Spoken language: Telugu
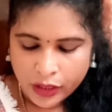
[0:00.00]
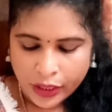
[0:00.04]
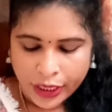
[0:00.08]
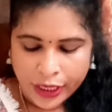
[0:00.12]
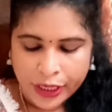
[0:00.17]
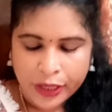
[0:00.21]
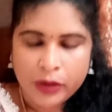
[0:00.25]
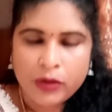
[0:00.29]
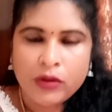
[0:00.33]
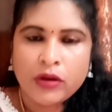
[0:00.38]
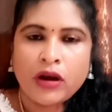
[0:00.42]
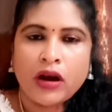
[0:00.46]

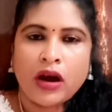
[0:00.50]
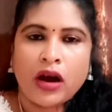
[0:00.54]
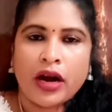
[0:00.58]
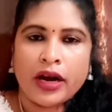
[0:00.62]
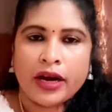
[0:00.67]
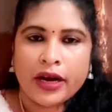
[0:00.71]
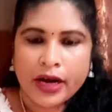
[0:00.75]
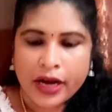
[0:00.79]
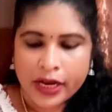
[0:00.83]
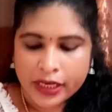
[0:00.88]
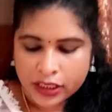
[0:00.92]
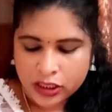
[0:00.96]
రెండు
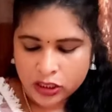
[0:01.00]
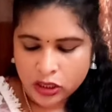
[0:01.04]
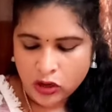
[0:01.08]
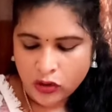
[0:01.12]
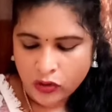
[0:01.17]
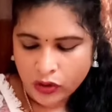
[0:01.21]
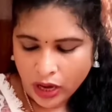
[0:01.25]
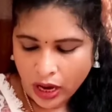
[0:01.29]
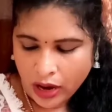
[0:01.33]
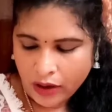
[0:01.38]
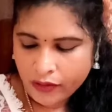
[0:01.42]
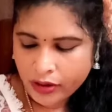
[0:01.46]
కాంట్రాస్ట్లో
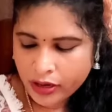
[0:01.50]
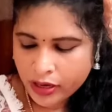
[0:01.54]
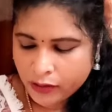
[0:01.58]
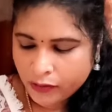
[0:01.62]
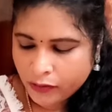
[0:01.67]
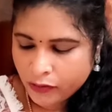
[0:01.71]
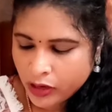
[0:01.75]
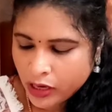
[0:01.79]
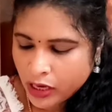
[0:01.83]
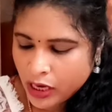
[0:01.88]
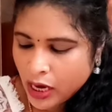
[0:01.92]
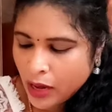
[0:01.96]
రావటం
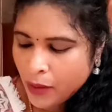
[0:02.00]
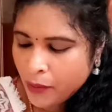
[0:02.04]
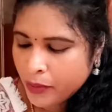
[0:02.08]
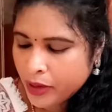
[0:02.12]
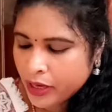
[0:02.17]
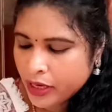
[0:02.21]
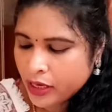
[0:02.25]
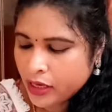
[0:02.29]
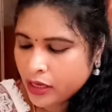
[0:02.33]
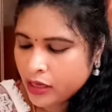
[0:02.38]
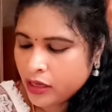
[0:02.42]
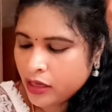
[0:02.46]
వల్ల
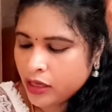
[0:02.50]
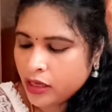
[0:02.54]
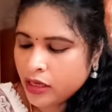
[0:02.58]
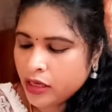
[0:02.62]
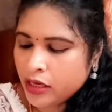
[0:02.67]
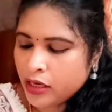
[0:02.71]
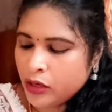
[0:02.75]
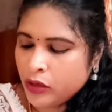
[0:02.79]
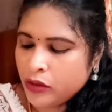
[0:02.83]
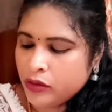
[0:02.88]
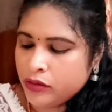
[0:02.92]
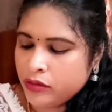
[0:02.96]
మనకి
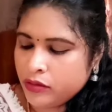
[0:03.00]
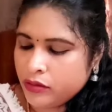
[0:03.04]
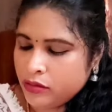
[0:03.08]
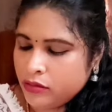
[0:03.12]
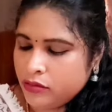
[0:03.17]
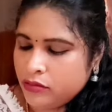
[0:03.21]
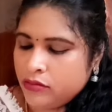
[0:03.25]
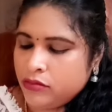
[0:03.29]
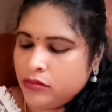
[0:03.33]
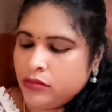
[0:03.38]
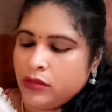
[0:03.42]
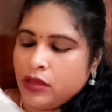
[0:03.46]

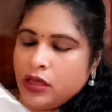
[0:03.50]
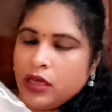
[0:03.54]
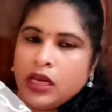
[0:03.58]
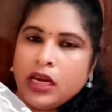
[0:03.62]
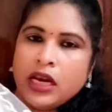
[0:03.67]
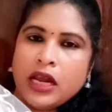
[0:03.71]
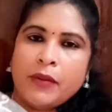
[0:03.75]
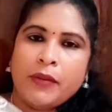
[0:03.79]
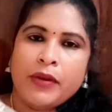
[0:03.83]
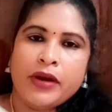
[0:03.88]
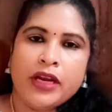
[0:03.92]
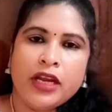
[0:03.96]
ఈ
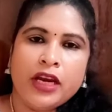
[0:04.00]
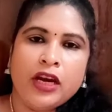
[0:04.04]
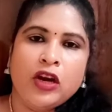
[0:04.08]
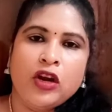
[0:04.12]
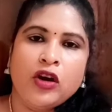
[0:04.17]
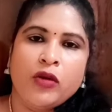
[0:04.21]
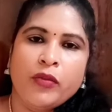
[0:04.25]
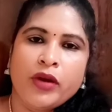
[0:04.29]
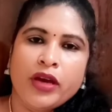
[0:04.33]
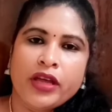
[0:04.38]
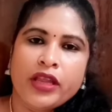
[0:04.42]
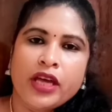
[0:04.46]
లెమన్
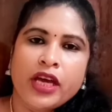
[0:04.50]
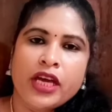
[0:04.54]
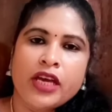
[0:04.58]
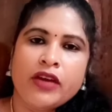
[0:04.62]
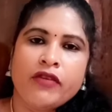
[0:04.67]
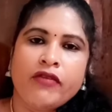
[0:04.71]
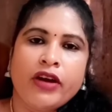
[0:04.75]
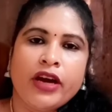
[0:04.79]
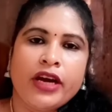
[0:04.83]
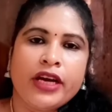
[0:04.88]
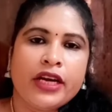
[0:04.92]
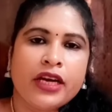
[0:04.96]
ఎల్లో మీద ఈ
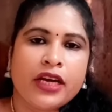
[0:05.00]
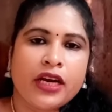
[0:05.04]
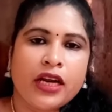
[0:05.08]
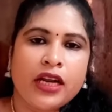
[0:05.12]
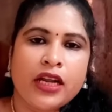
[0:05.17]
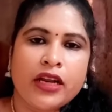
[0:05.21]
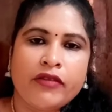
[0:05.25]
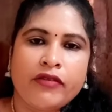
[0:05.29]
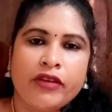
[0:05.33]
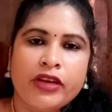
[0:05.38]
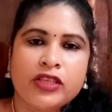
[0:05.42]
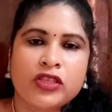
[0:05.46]
వైట్
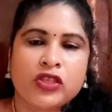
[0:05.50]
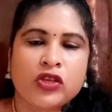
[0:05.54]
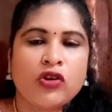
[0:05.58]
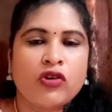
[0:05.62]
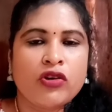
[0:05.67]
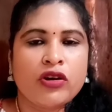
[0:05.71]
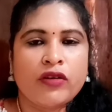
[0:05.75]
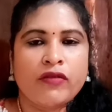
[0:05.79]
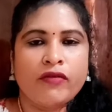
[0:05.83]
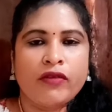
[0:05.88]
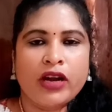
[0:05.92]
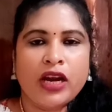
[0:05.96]
కలర్
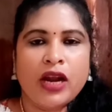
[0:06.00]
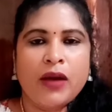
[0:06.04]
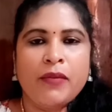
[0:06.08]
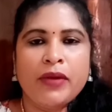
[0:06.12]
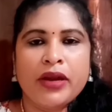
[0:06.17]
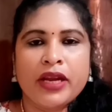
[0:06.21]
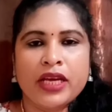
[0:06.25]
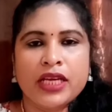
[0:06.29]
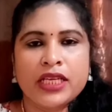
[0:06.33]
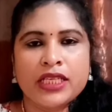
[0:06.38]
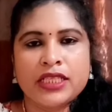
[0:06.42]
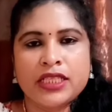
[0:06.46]
వేసుకోవటం వల్ల
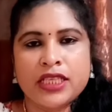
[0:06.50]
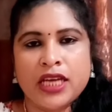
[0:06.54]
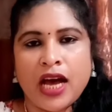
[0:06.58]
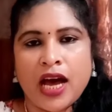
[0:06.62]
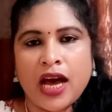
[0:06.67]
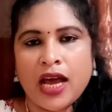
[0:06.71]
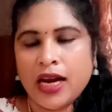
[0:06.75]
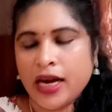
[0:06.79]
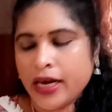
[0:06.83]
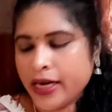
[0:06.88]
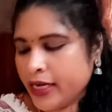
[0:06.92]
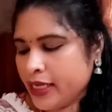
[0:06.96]
మనకి
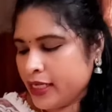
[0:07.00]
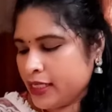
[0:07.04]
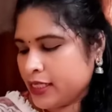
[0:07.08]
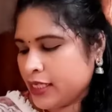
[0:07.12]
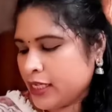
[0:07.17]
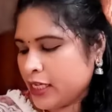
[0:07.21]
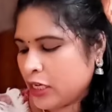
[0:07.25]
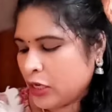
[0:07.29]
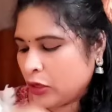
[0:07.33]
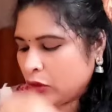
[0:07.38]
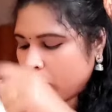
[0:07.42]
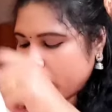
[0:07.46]
చాలా
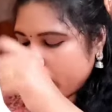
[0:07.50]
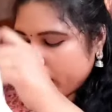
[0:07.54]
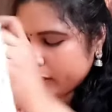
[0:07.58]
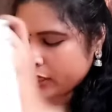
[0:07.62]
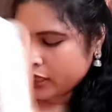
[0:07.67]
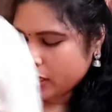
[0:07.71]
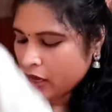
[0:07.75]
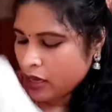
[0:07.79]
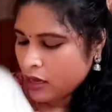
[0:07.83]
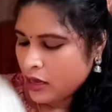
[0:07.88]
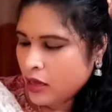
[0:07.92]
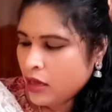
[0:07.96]
డీసెంట్ లుక్
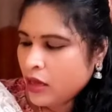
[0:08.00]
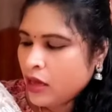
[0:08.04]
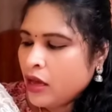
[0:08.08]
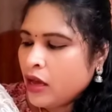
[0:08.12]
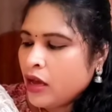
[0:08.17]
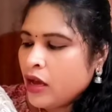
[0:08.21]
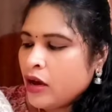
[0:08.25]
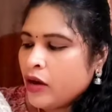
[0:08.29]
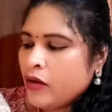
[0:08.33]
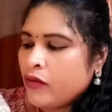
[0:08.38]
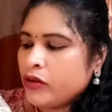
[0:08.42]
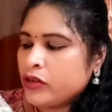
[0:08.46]
అయితే
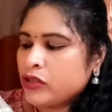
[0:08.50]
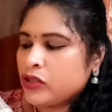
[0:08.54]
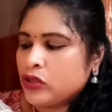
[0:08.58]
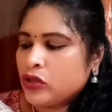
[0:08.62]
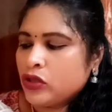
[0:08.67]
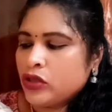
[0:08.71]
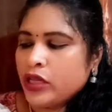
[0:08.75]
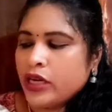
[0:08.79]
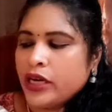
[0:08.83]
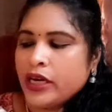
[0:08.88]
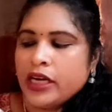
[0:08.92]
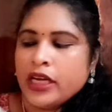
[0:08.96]

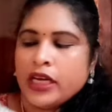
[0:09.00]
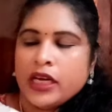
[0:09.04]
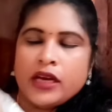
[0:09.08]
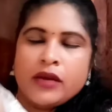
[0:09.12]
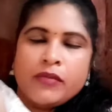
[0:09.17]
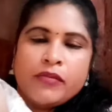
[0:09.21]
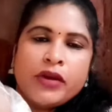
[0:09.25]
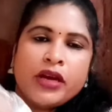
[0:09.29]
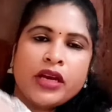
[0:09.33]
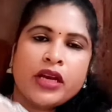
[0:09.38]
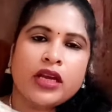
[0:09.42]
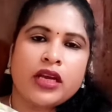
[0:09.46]
వస్తుందండి
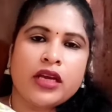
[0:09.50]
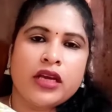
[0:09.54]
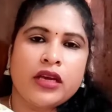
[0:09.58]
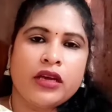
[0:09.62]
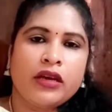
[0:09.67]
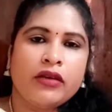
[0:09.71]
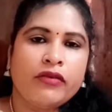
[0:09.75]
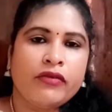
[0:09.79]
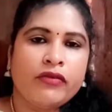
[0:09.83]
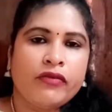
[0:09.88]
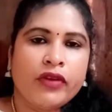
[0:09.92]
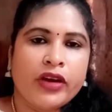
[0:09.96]
మనకి
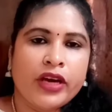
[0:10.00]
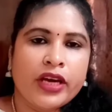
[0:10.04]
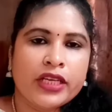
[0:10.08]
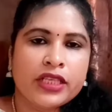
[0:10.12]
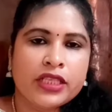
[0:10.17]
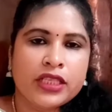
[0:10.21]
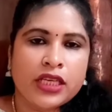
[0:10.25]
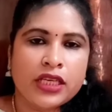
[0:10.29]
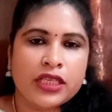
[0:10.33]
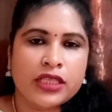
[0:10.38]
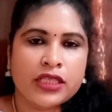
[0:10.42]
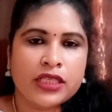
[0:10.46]
వేర్
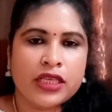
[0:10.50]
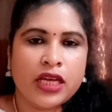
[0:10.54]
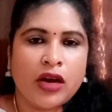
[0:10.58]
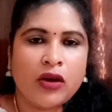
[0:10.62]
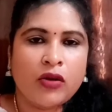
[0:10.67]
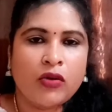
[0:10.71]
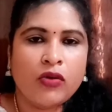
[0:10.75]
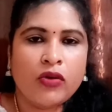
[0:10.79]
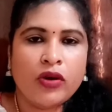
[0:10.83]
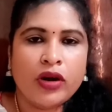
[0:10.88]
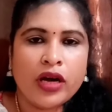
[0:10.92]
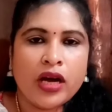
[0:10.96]
చేసినా
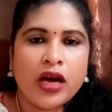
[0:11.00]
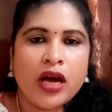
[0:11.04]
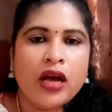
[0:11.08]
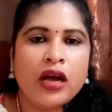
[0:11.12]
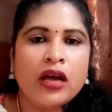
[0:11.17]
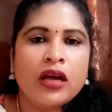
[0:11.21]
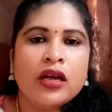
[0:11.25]
కూడా